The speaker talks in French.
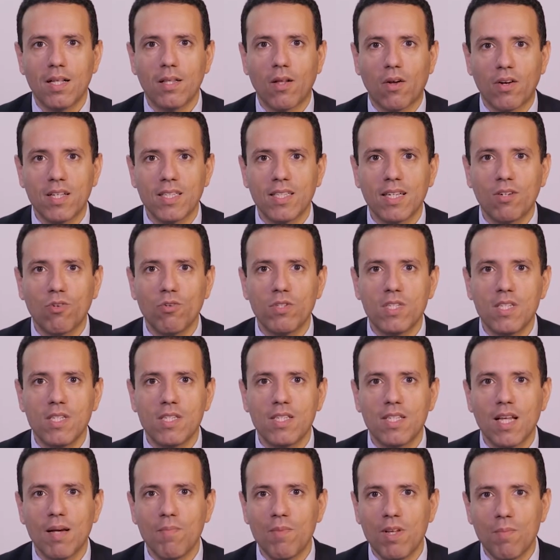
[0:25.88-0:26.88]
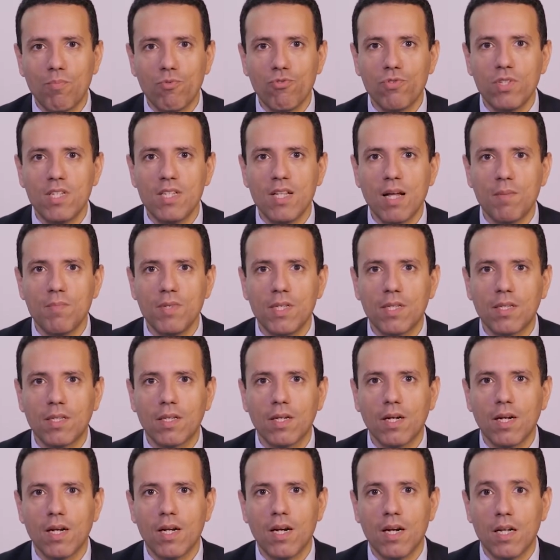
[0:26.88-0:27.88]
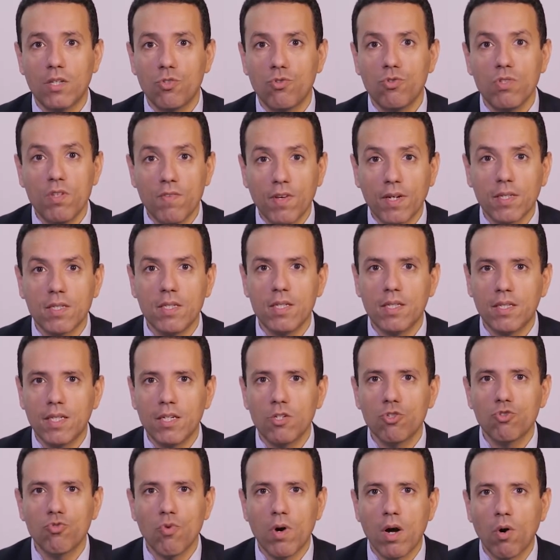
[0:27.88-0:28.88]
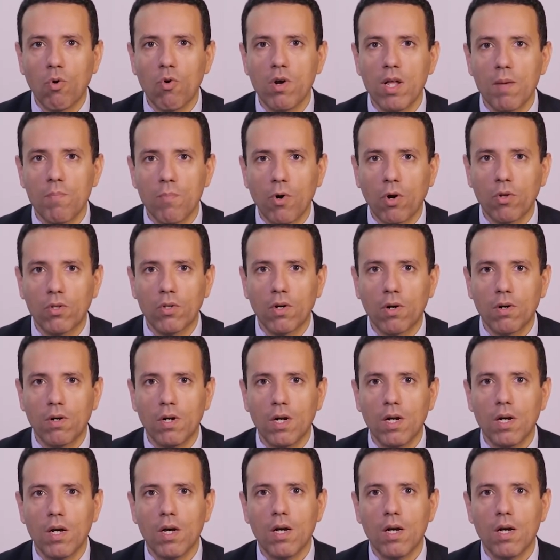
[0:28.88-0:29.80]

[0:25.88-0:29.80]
Dans les écosystèmes les plus dynamiques, les universités jouent un rôle important,